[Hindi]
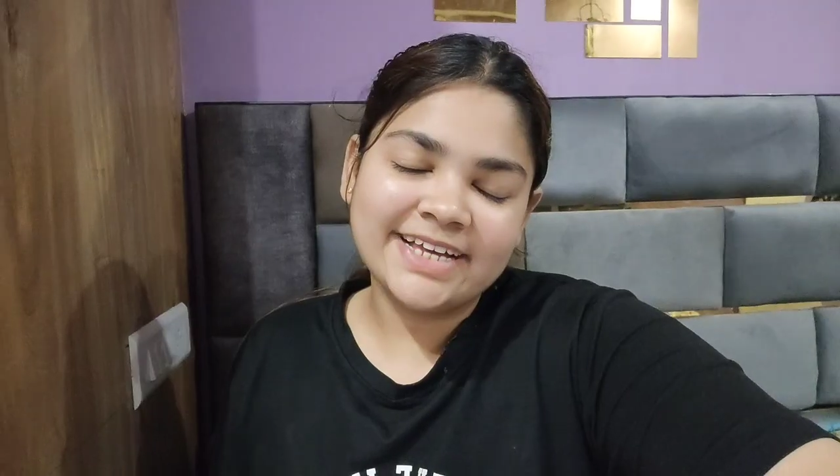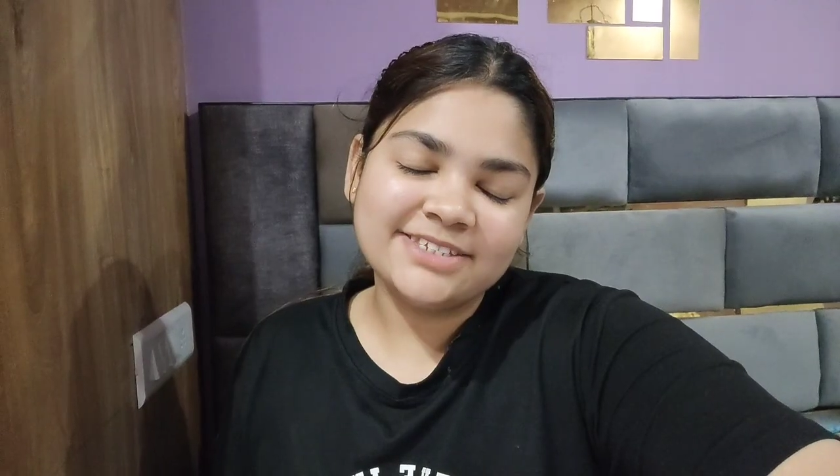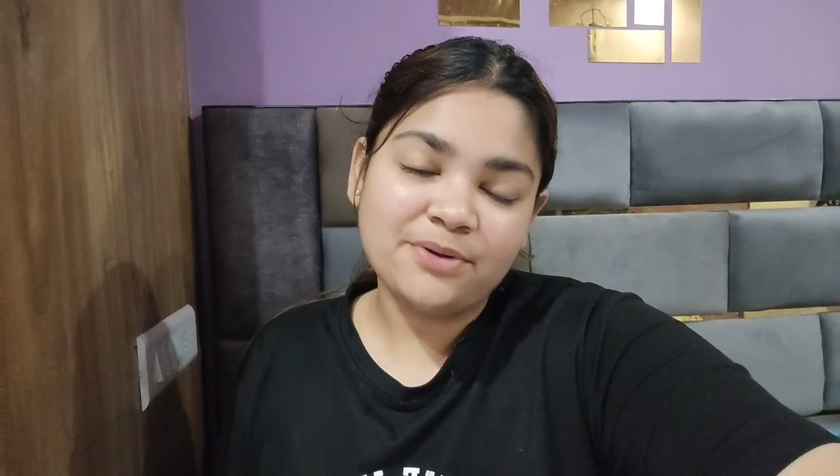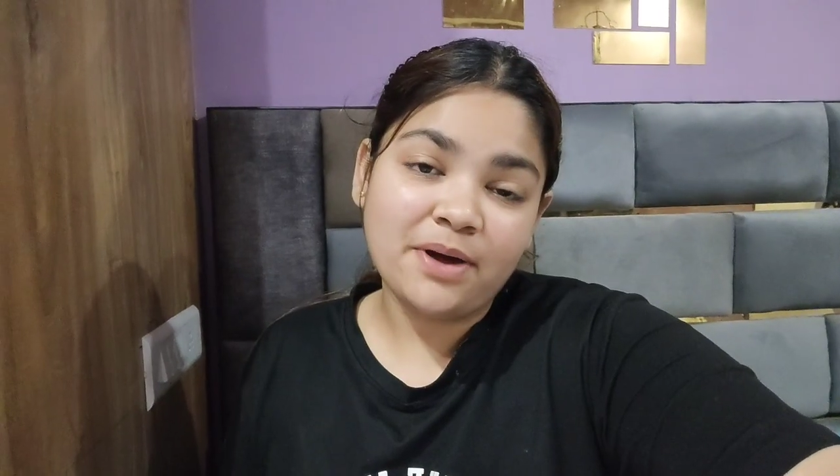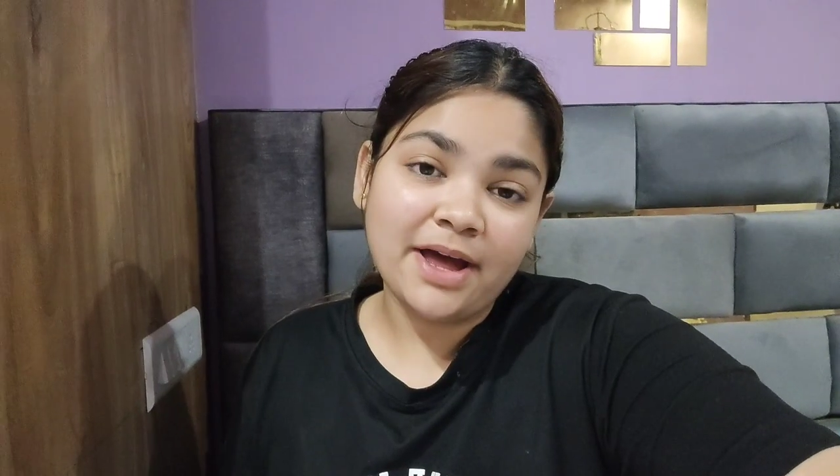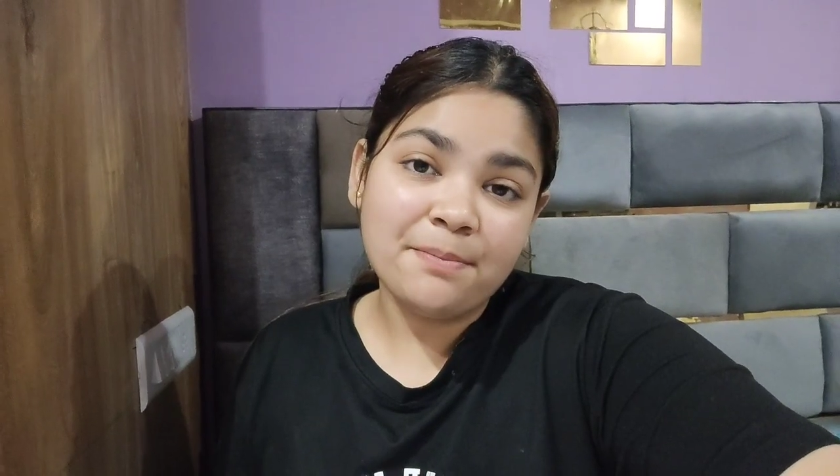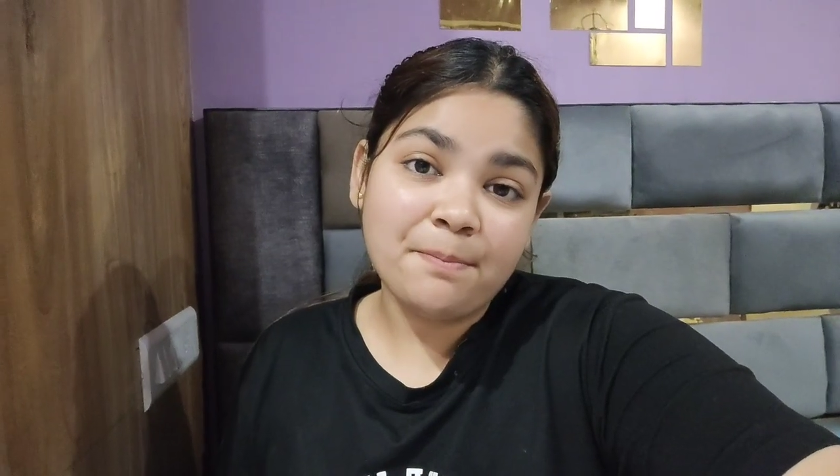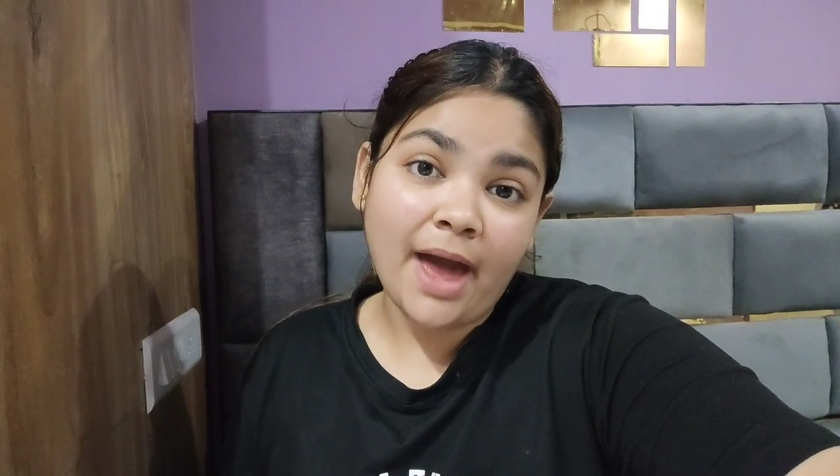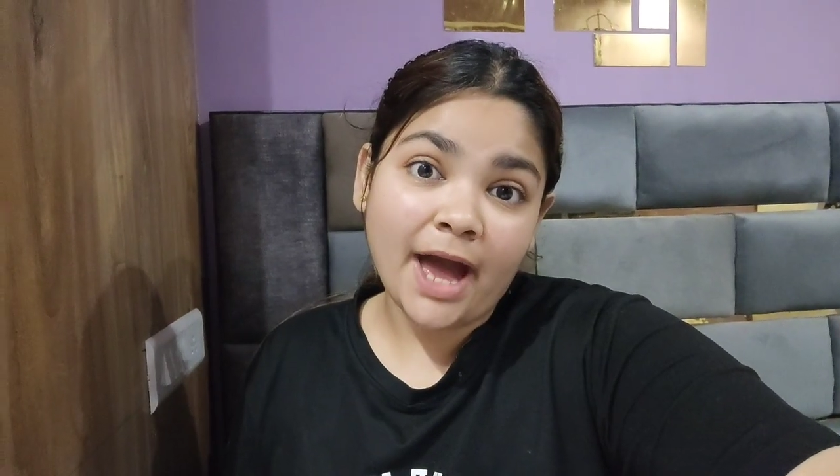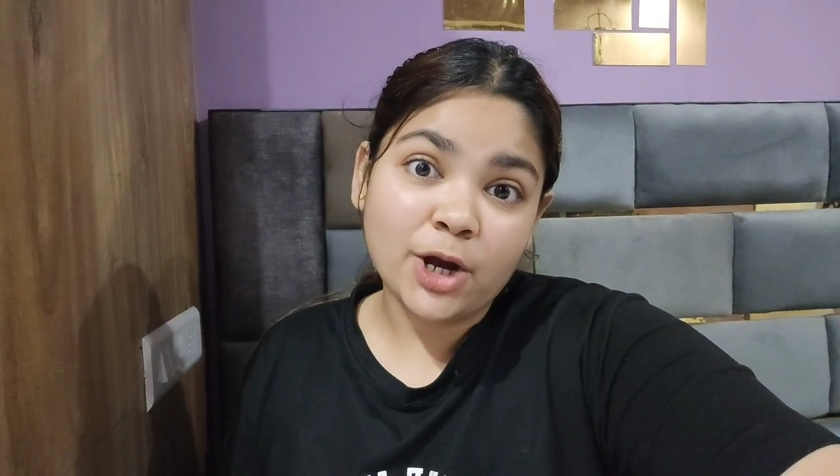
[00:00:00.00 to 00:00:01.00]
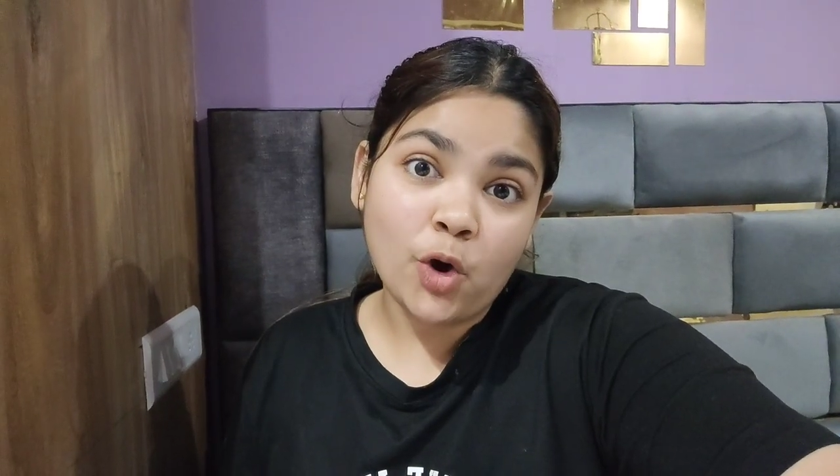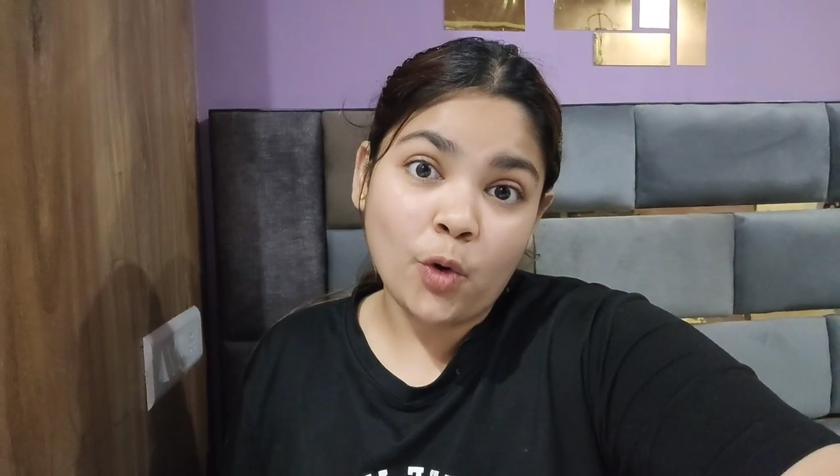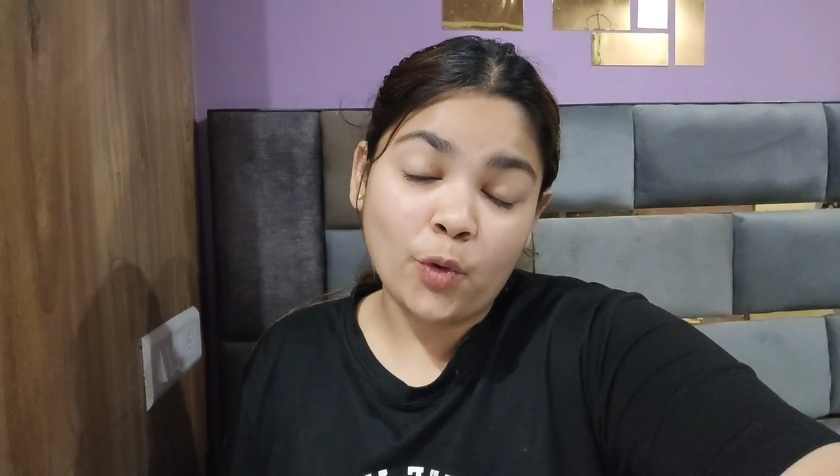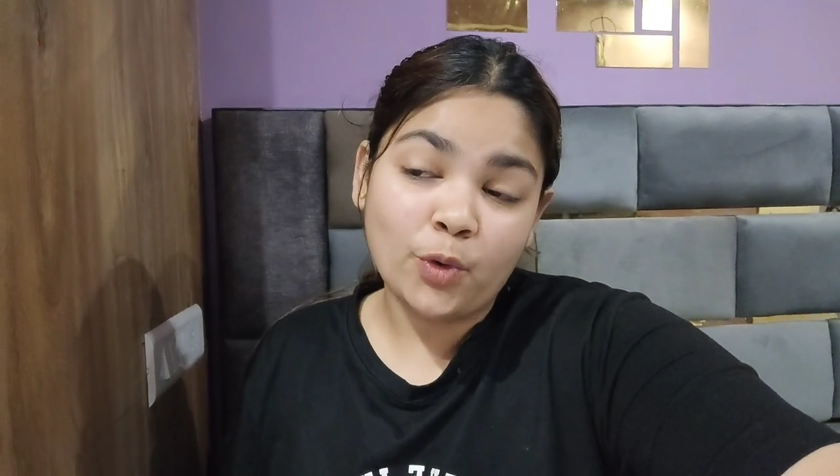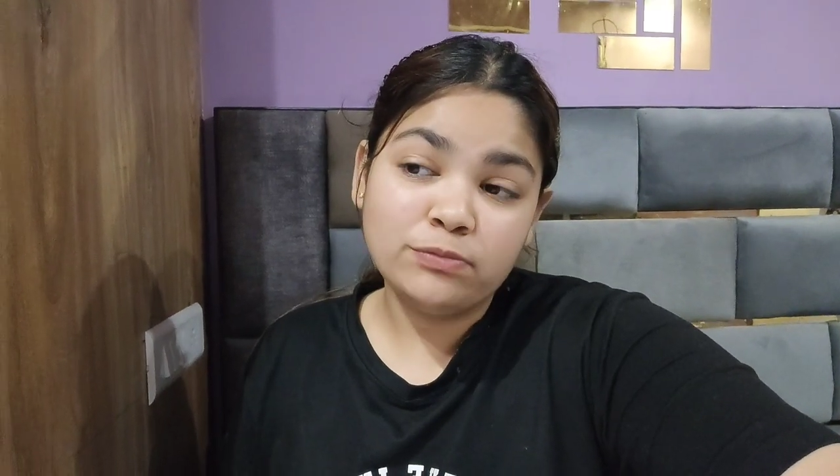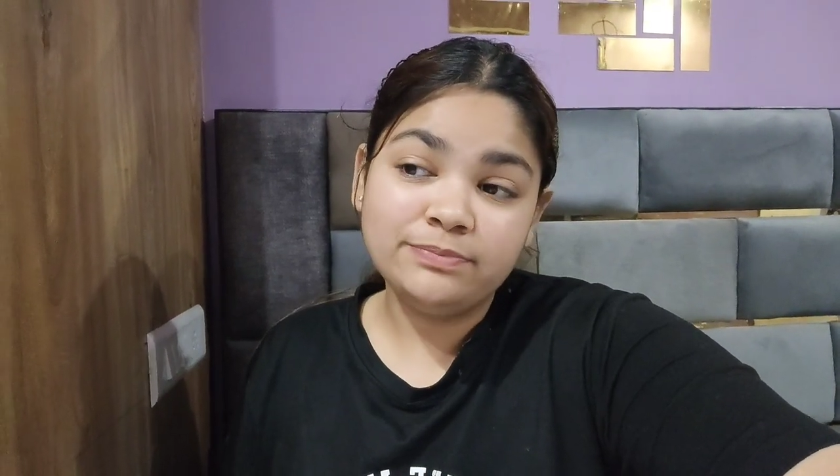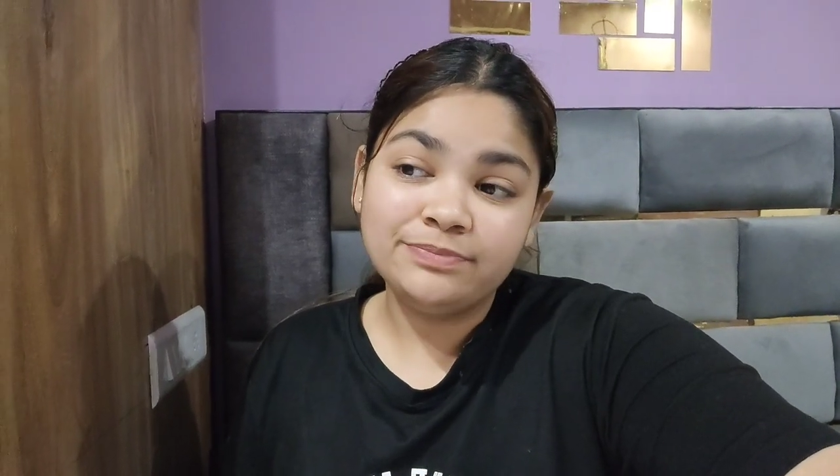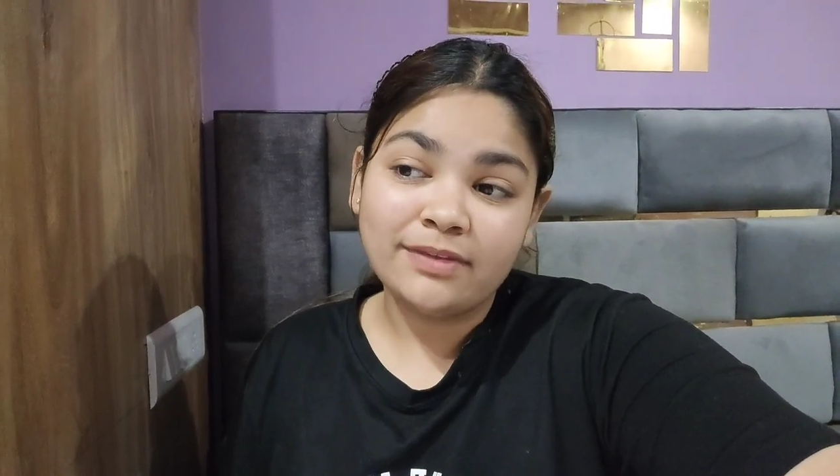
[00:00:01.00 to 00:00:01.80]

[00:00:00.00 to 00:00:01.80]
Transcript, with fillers: तो आई एम बैक होम